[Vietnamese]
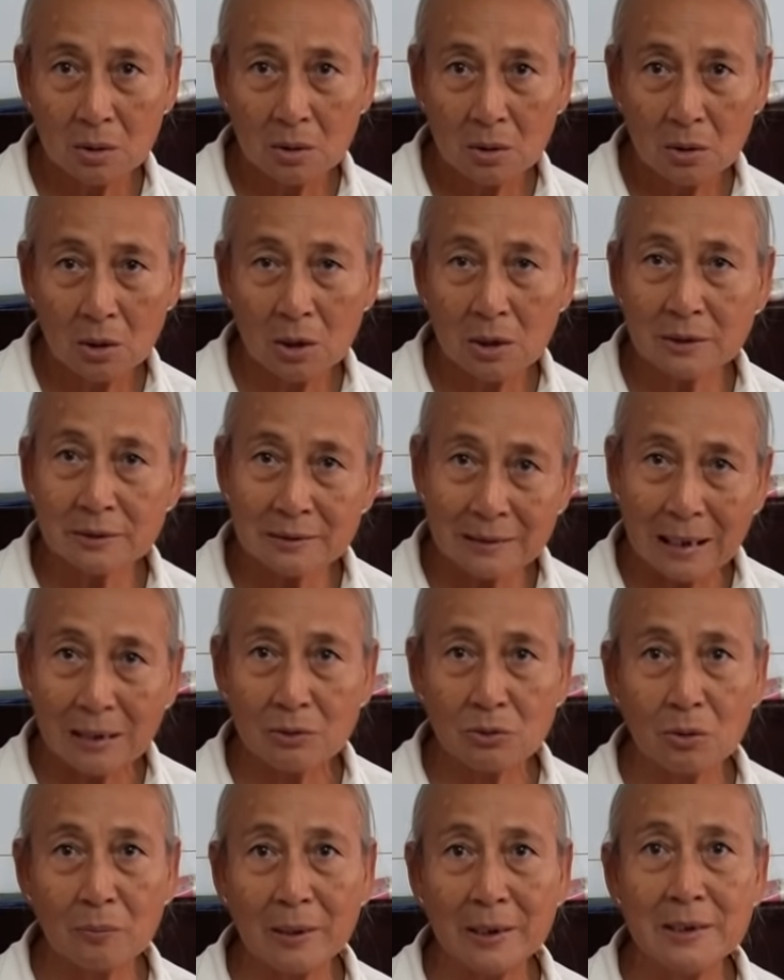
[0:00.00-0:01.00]
Dạ. hết
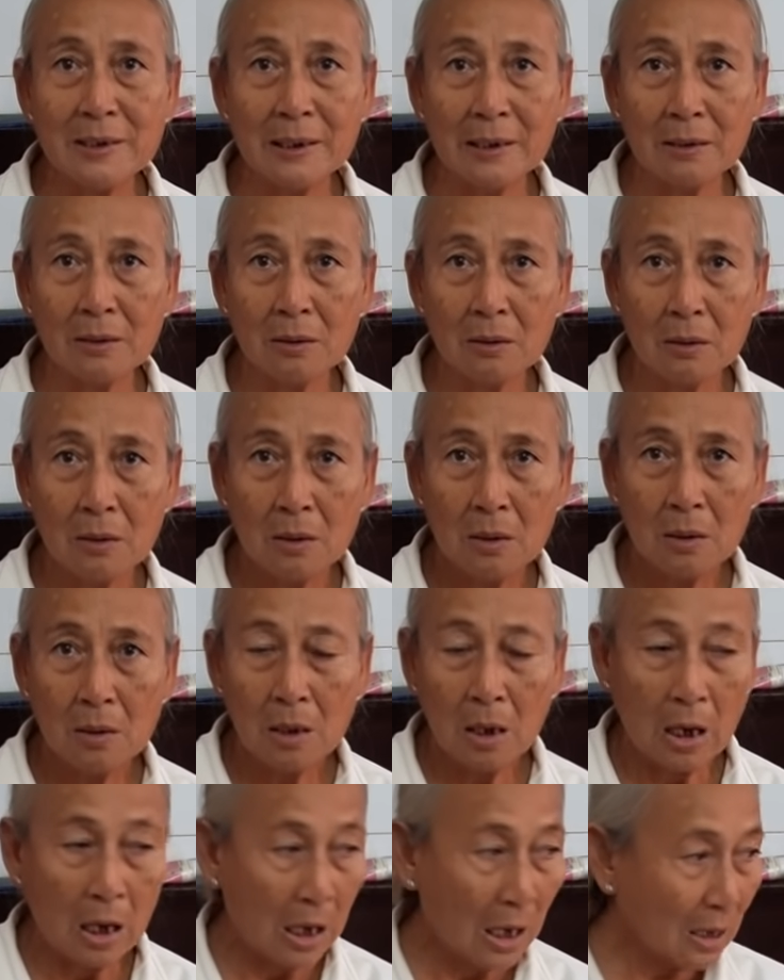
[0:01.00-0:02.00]
cắt rồi phải vậy đó
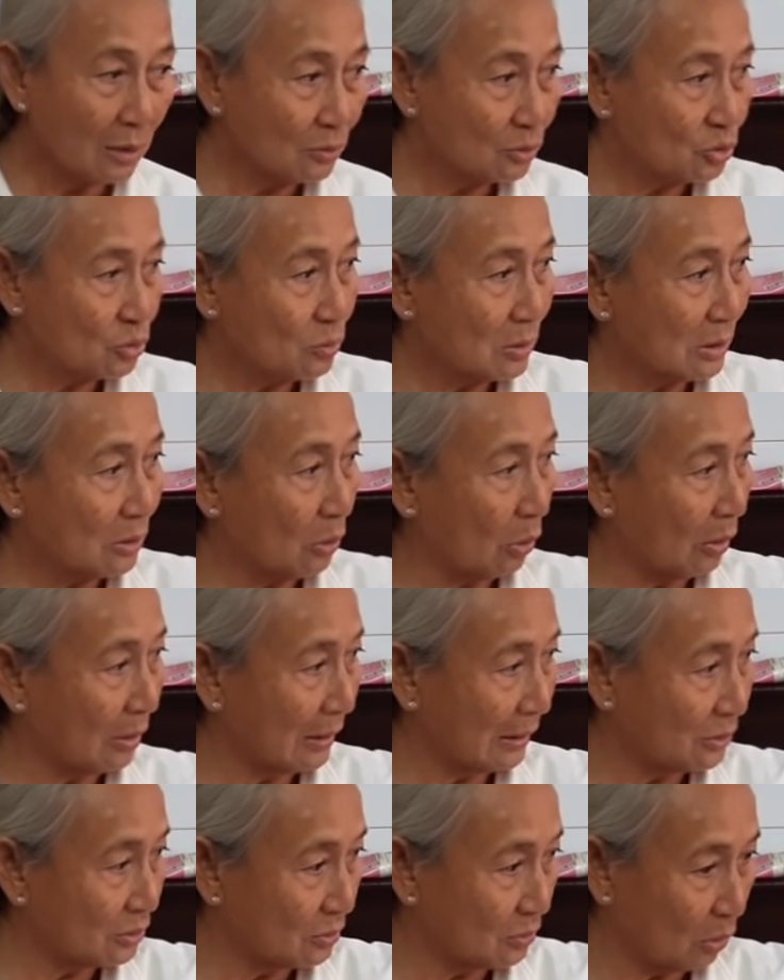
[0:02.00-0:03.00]
hả, một chút cái ngồi ở
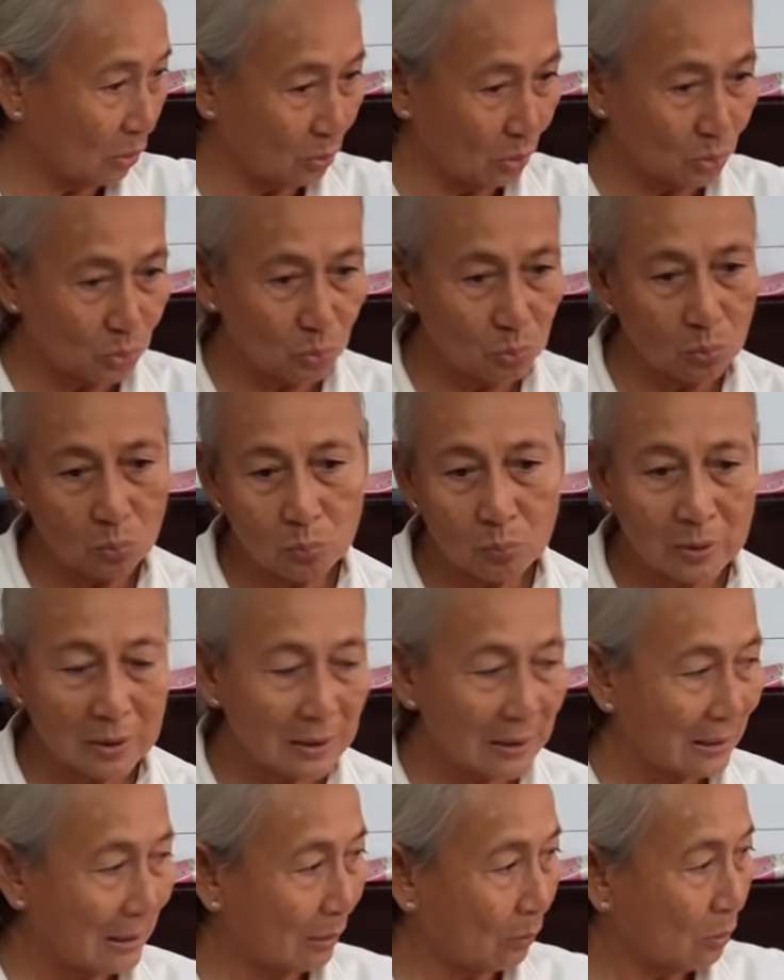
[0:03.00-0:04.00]
đây hồi lúc tôi cũng không biết
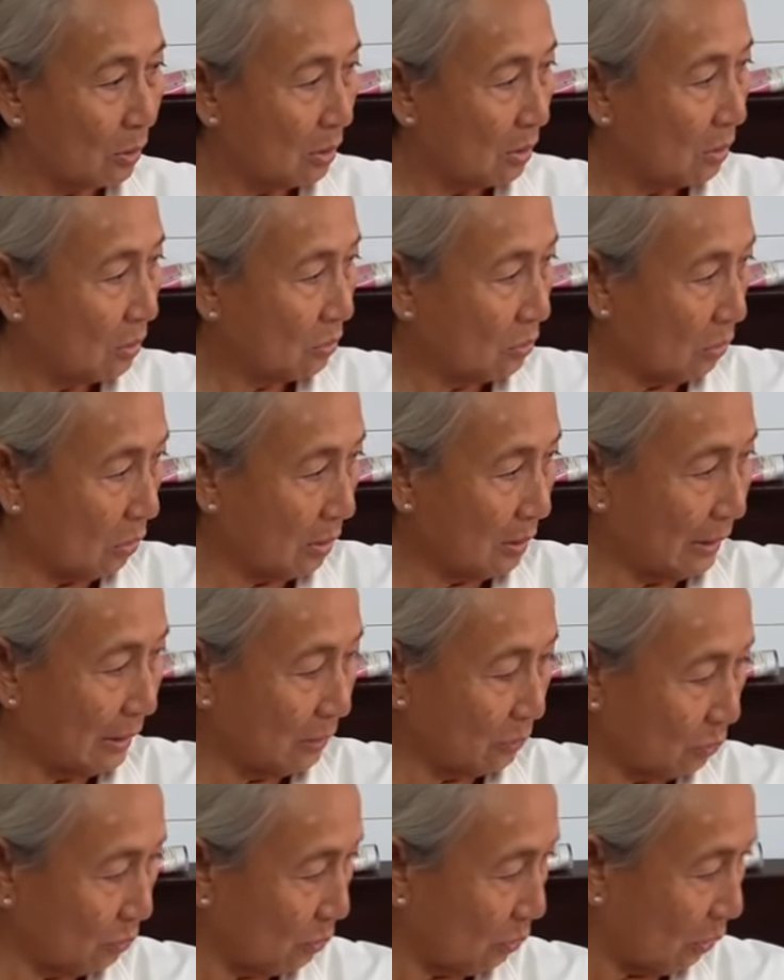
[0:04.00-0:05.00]
đi đâu ngồi ở
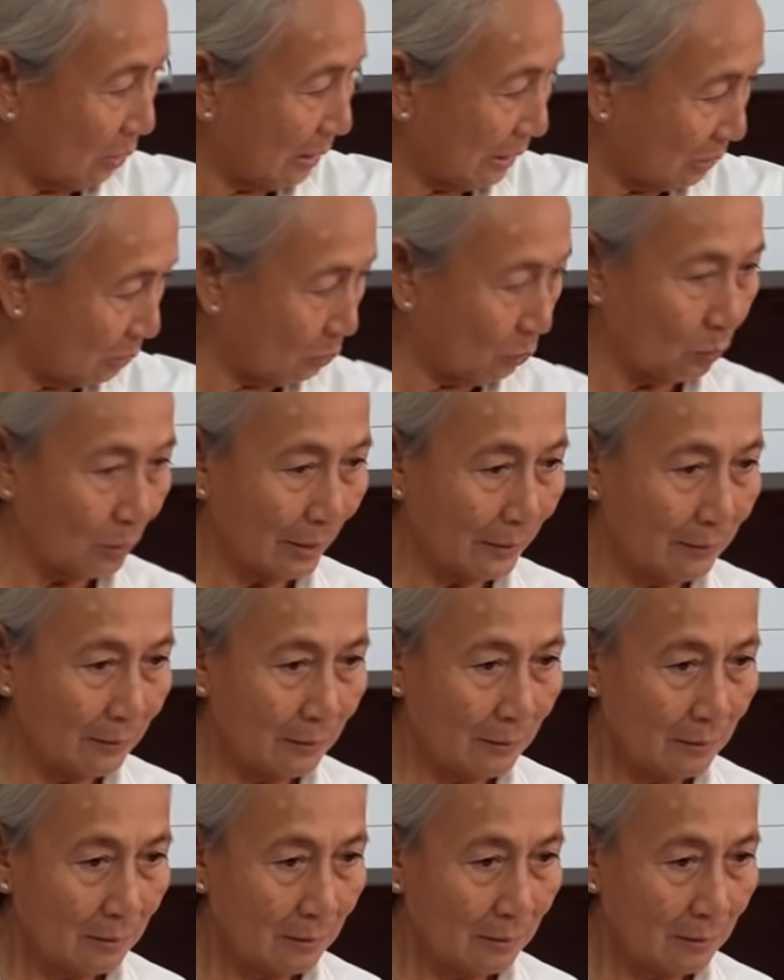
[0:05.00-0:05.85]
đây tôi ngồi ở đây nó ngủ đây,